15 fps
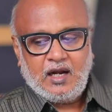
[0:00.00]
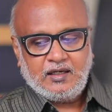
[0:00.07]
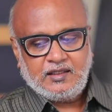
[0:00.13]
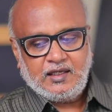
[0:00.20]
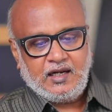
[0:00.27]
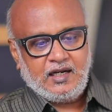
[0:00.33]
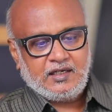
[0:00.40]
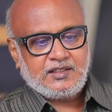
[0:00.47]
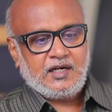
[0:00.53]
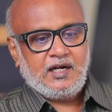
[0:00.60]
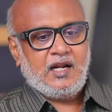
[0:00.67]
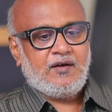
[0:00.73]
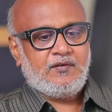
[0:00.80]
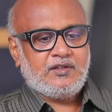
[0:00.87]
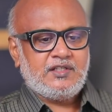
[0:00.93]
அடுத்த
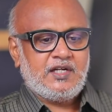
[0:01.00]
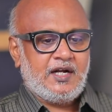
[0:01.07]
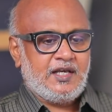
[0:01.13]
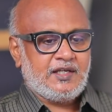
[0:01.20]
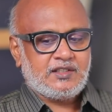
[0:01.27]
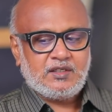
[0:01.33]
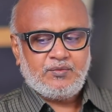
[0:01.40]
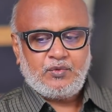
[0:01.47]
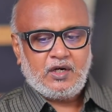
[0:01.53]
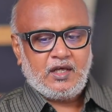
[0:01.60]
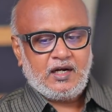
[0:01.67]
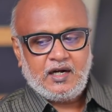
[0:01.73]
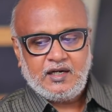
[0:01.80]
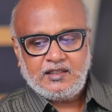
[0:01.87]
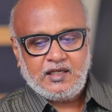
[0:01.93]
எலெக்ஷன்ல அவர் ஜேடிஎஸ்க்கு
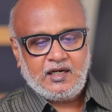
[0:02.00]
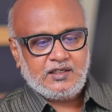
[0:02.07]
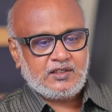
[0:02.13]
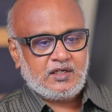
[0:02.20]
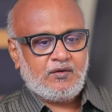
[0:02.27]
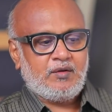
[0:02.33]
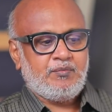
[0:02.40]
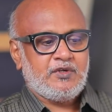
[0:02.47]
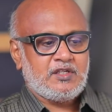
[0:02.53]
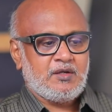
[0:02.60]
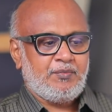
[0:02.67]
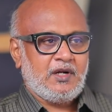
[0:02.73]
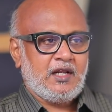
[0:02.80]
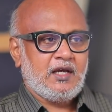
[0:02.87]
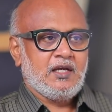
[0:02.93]
போனாரு அடுத்த எலெக்ஷன்ல அவர்
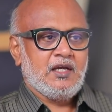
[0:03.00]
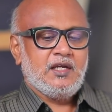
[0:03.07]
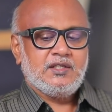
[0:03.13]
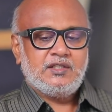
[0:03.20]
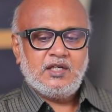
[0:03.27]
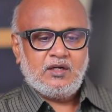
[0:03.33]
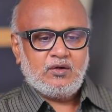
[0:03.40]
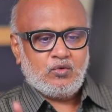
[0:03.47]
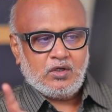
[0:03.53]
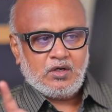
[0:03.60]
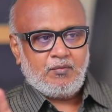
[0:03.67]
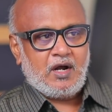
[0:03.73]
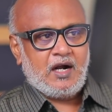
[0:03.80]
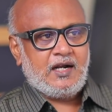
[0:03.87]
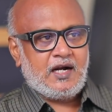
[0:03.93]
பிஜேபியில சீட்டு
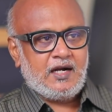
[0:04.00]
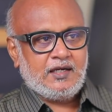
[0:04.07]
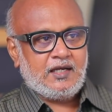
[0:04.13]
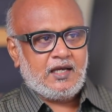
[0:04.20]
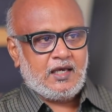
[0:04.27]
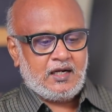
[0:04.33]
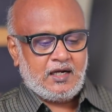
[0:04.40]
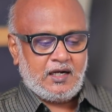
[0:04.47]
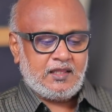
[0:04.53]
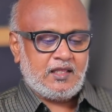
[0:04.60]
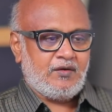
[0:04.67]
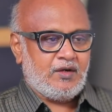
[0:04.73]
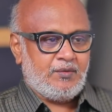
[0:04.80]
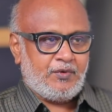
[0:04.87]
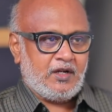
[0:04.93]
கொடுக்க மாட்டானுங்க
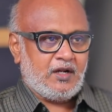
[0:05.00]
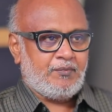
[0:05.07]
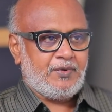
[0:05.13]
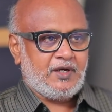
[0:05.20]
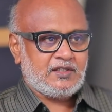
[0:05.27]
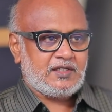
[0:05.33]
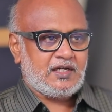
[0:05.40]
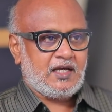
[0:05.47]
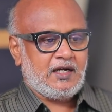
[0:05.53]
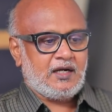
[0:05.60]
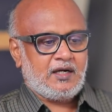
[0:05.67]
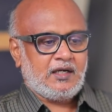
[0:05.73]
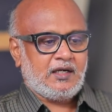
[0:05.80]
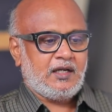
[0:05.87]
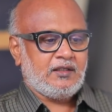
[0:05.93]
அதனாலதான் அவர் இப்படி எல்லாம்
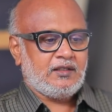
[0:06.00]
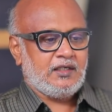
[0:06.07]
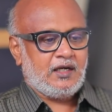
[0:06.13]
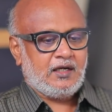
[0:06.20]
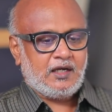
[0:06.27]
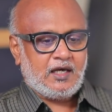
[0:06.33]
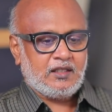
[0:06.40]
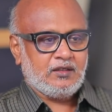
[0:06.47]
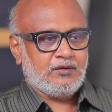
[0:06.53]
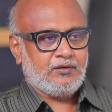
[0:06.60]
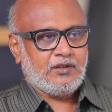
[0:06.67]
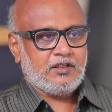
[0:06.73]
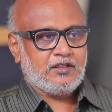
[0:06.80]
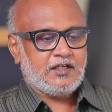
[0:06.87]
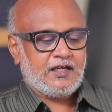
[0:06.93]
பேசுறாருன்ற கருத்து என் காதுக்கு
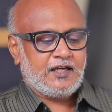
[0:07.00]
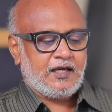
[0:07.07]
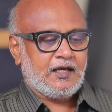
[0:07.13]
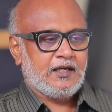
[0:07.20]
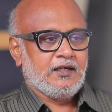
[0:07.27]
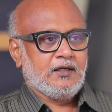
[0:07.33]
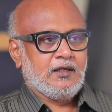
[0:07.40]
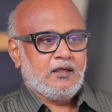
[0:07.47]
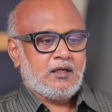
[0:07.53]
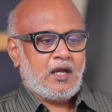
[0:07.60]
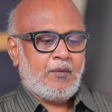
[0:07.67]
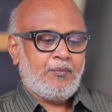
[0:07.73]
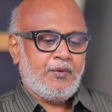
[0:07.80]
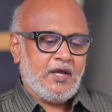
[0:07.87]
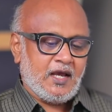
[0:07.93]
வந்தது
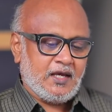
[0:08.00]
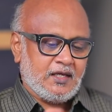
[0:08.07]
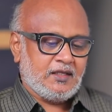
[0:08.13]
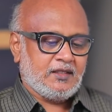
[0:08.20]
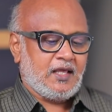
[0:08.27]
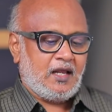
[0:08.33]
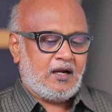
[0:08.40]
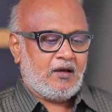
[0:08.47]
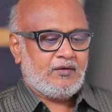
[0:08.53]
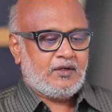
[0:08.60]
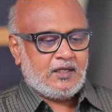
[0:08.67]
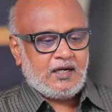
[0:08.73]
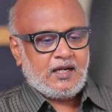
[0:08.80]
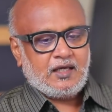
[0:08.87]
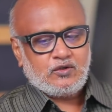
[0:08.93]
அப்படியே இருந்தாலும்
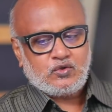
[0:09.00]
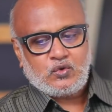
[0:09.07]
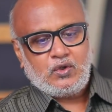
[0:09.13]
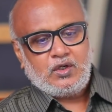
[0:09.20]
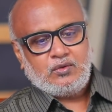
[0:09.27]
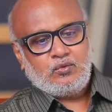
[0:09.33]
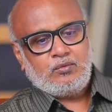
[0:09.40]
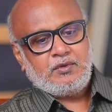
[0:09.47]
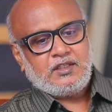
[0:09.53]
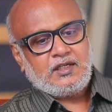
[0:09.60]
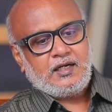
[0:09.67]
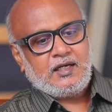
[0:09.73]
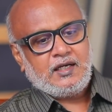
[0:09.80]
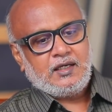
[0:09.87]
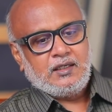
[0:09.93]
அவர் என்ன அது சொன்னது
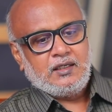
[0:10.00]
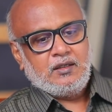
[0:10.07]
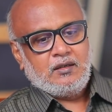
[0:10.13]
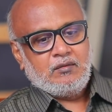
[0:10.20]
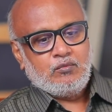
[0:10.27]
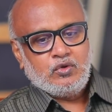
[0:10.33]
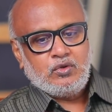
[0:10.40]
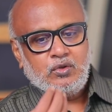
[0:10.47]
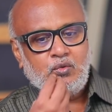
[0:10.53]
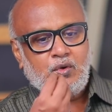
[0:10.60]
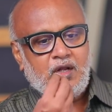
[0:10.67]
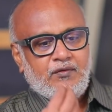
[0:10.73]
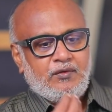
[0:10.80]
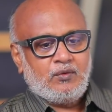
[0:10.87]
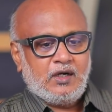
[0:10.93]
உண்மைதானே புத்தி
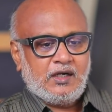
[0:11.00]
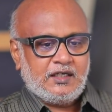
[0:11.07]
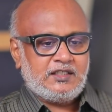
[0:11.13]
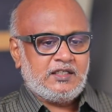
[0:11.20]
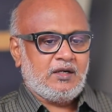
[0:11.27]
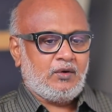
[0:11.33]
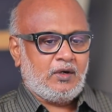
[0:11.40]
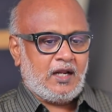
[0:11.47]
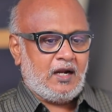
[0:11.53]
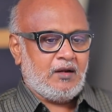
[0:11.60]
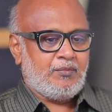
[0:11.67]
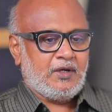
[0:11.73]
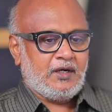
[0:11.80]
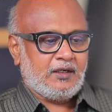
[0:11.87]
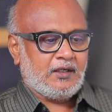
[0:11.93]
உள்ளவன் உங்க கட்சியில ஒரு
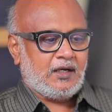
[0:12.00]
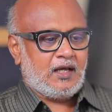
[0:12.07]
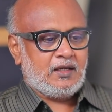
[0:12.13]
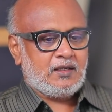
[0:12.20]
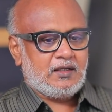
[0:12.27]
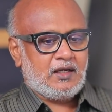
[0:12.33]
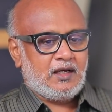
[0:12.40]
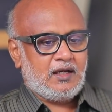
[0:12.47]
நாலு பேர் இருக்கான்